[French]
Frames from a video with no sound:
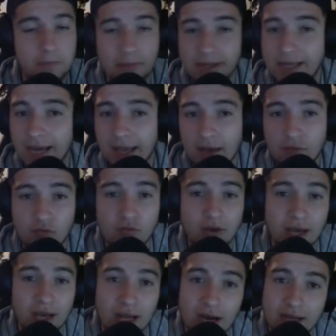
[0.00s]
Mais derrière, vous
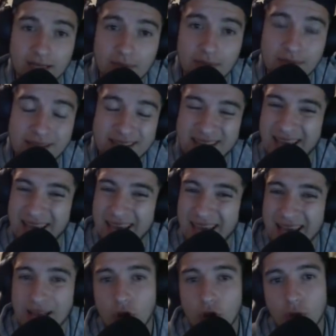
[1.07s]
verrez la rentabilité
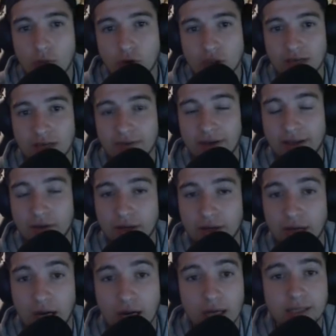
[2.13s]
énorme que ça va être, les gars.